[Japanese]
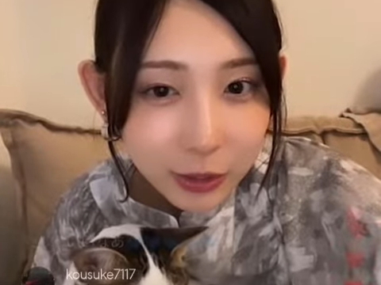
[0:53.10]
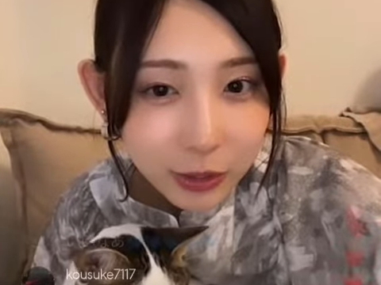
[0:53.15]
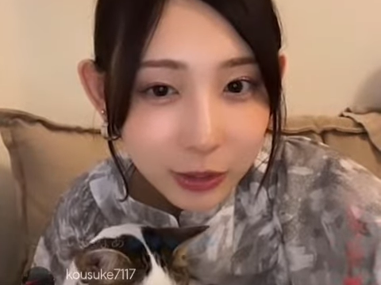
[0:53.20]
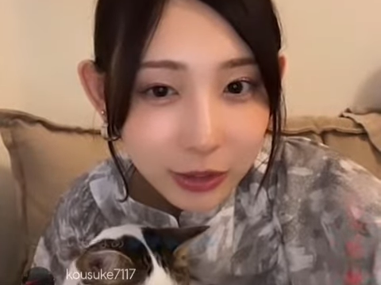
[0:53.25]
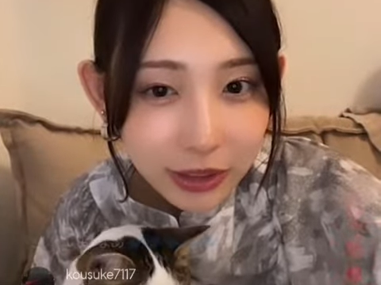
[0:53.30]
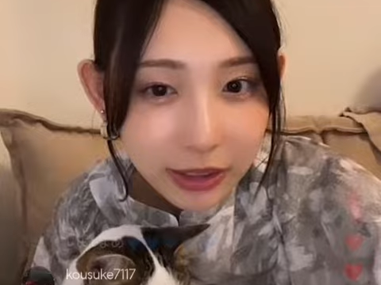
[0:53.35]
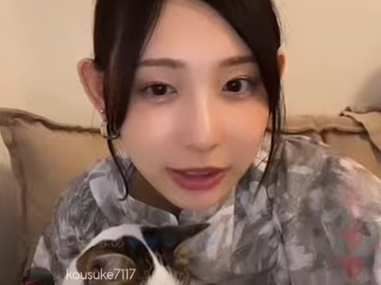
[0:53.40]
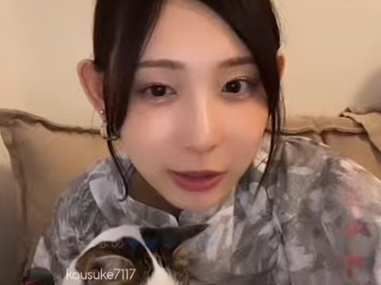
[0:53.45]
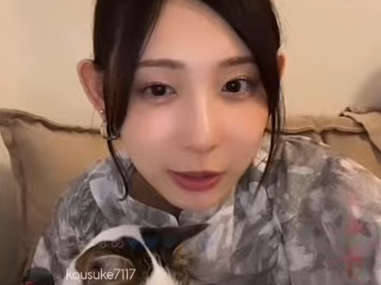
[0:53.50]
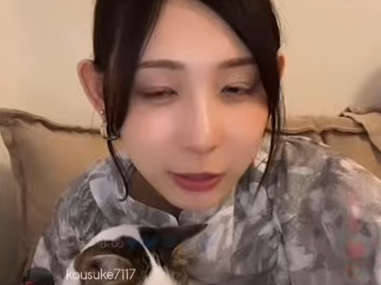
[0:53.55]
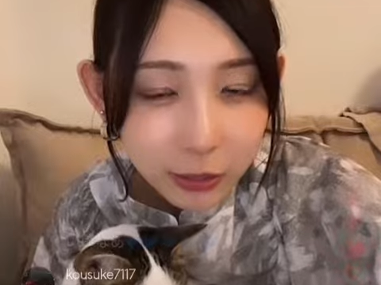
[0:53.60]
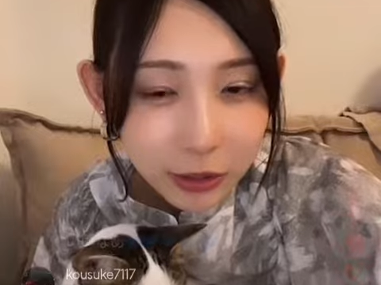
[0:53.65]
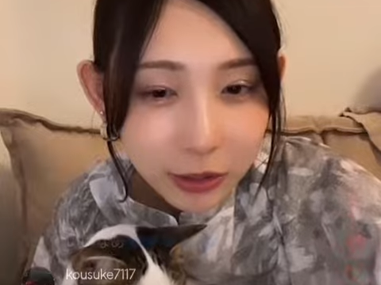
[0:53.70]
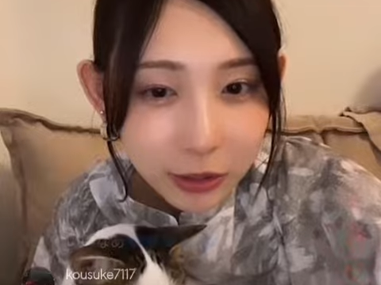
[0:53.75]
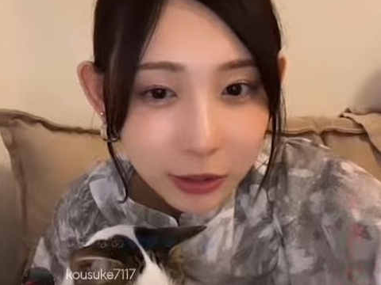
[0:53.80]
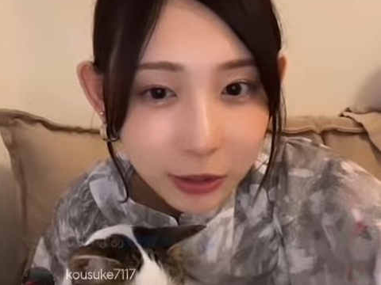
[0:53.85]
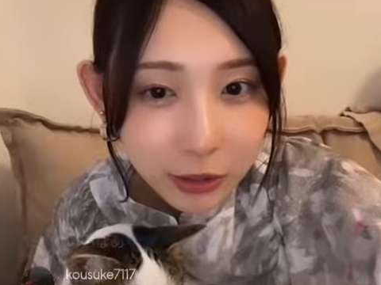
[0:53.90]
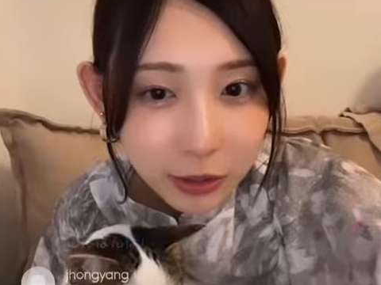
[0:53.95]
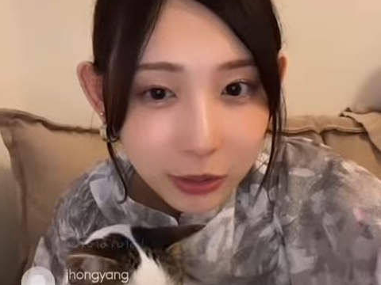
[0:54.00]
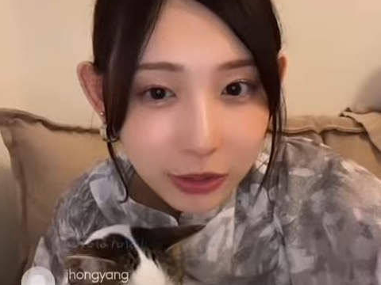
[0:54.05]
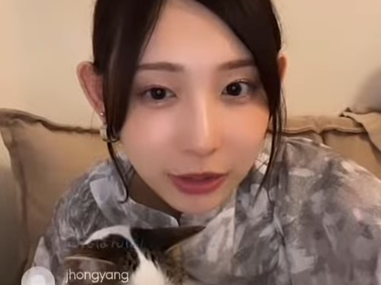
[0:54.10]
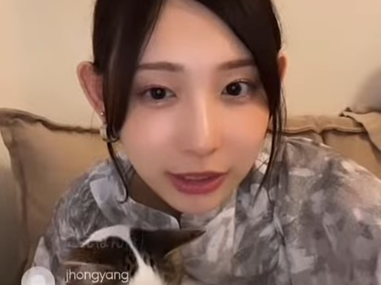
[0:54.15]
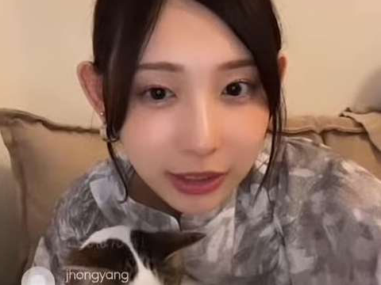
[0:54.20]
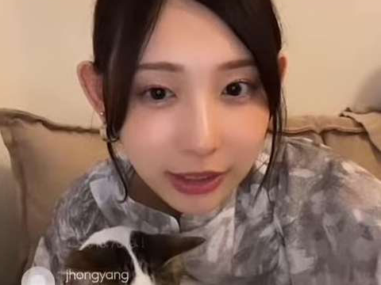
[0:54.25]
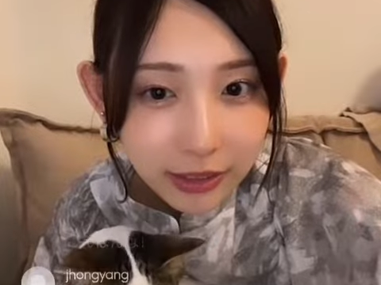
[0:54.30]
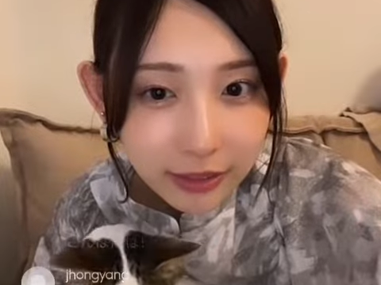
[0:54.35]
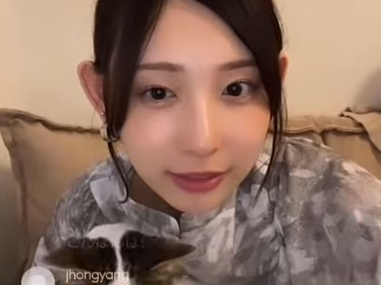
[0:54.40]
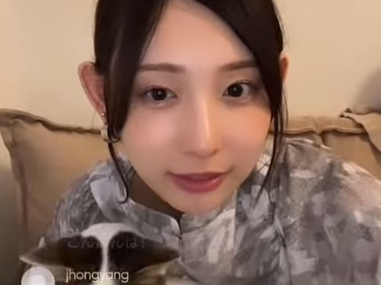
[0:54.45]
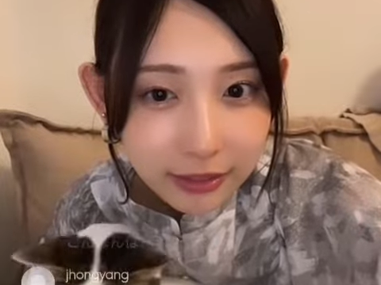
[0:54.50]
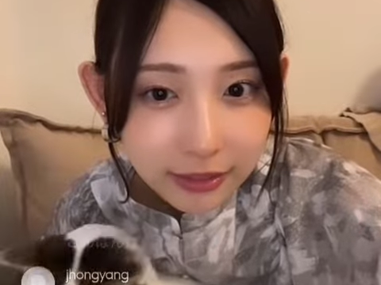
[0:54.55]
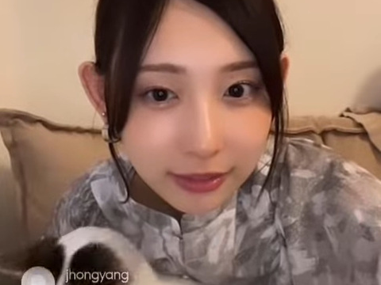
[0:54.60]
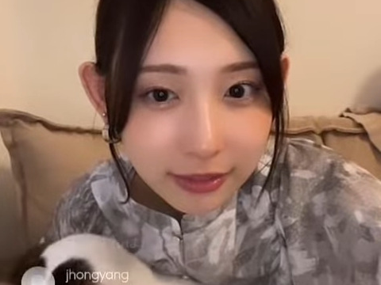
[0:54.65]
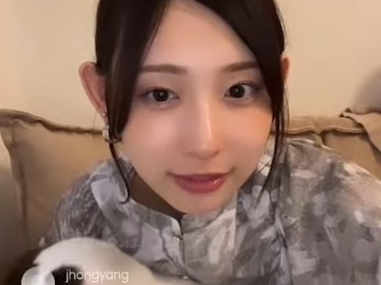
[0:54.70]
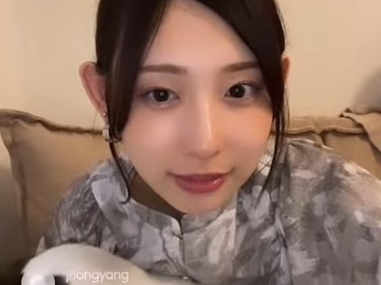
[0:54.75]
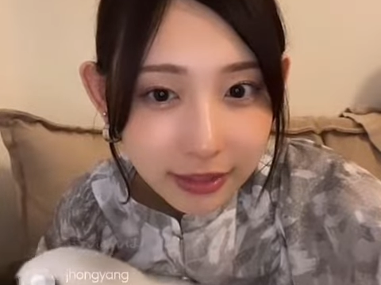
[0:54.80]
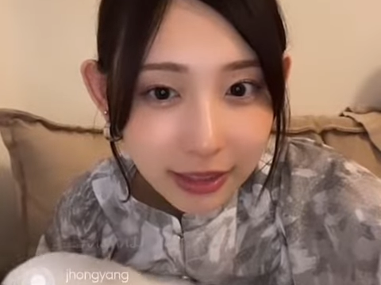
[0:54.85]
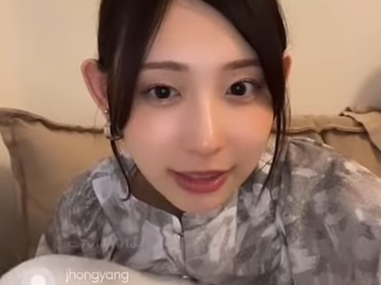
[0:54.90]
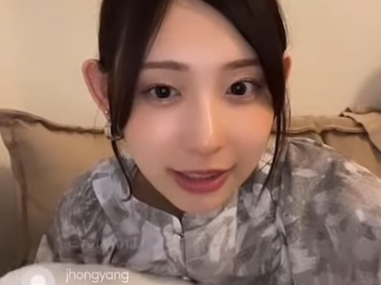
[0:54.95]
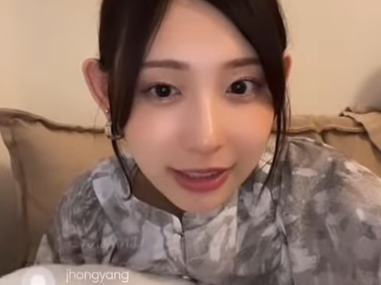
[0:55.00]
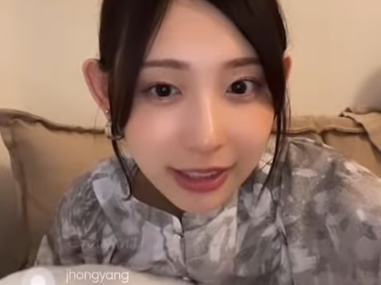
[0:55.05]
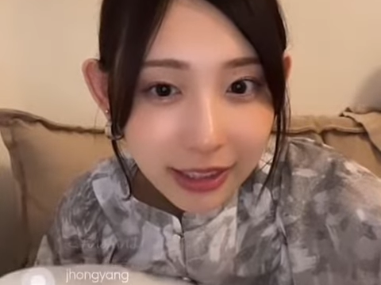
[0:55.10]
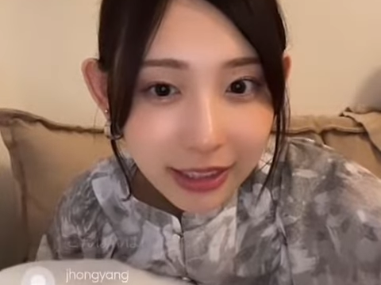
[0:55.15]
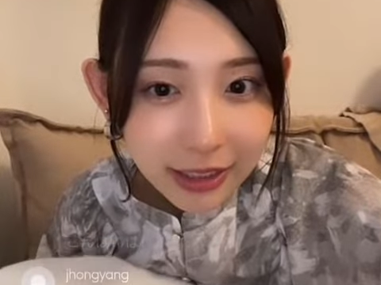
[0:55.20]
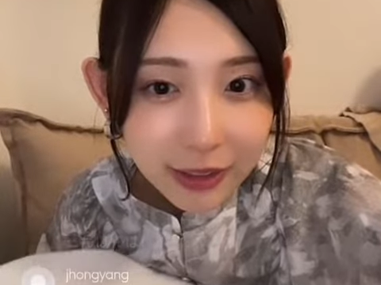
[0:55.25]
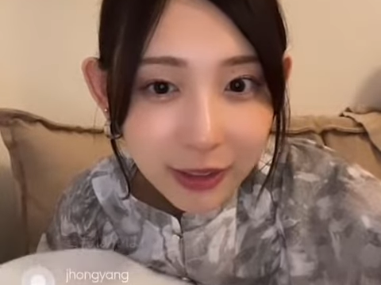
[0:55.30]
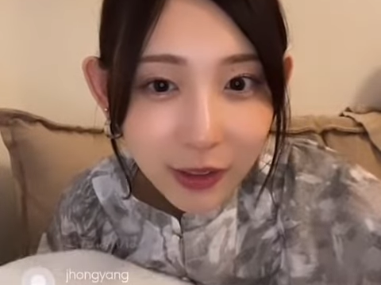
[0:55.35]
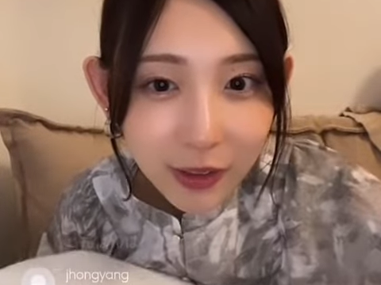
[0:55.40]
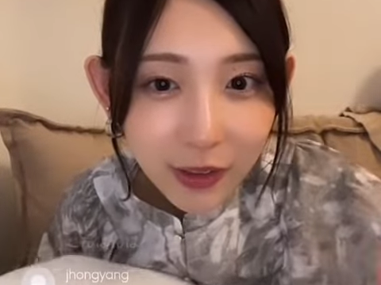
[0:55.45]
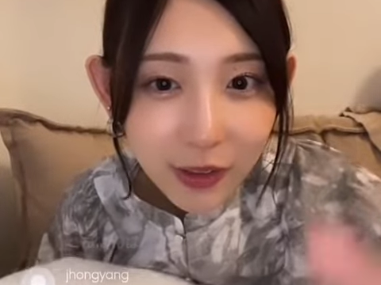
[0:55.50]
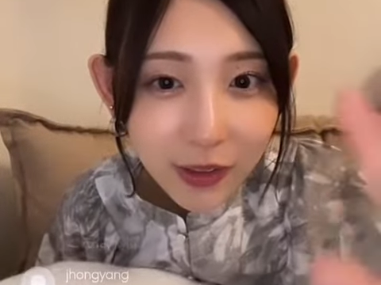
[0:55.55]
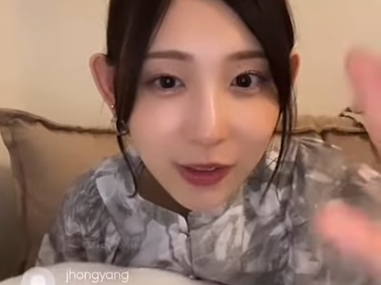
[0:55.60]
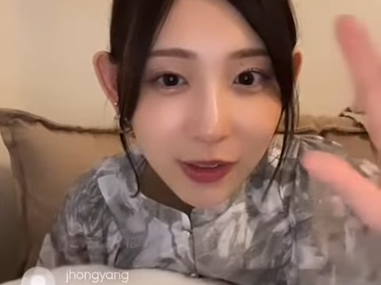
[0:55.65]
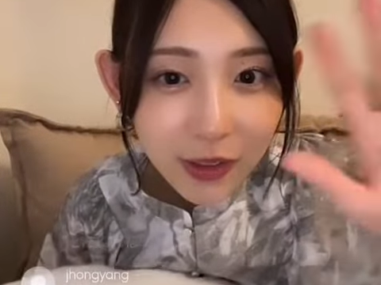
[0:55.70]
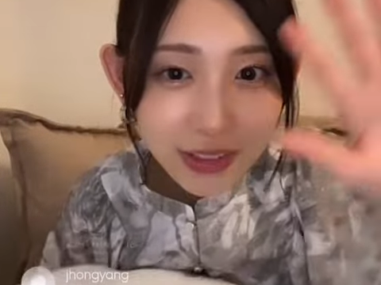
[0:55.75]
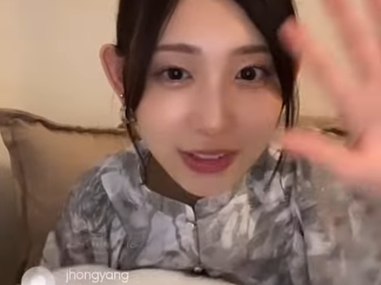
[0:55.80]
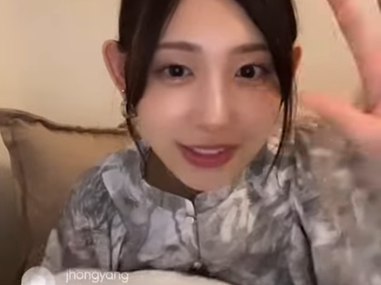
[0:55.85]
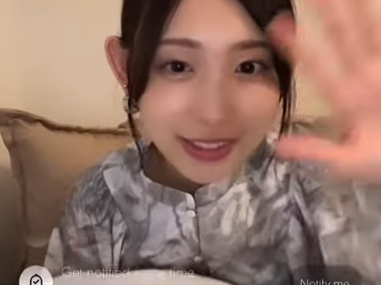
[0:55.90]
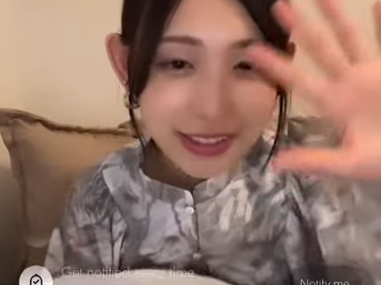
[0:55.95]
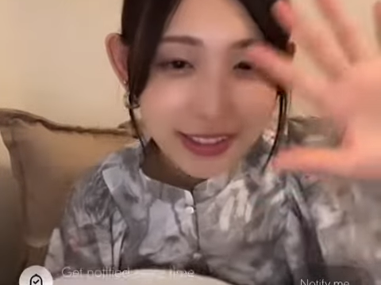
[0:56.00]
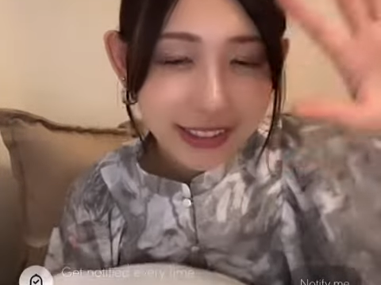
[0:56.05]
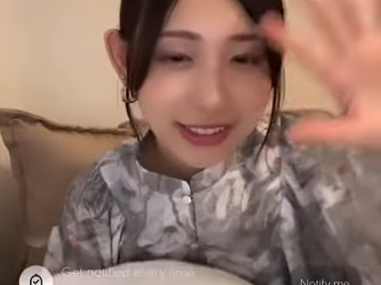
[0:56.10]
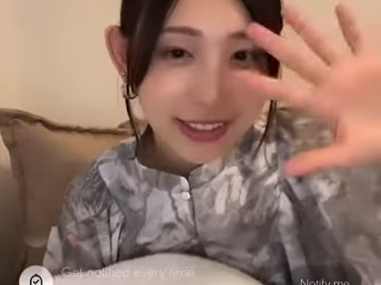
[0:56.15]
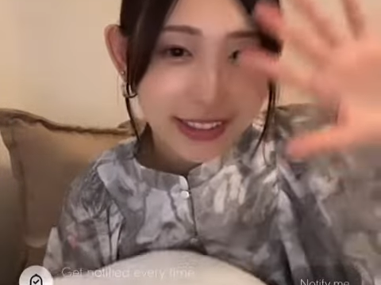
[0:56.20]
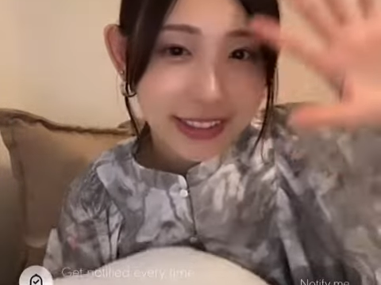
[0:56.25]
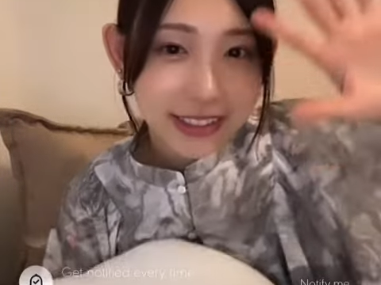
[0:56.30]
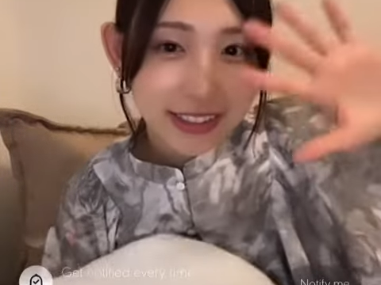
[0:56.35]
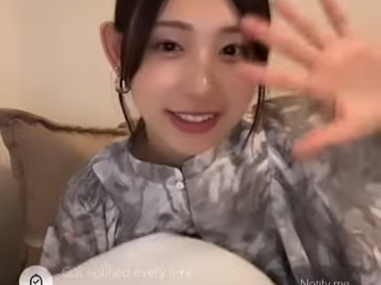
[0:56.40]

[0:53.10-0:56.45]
ということでコメント読んでありがとう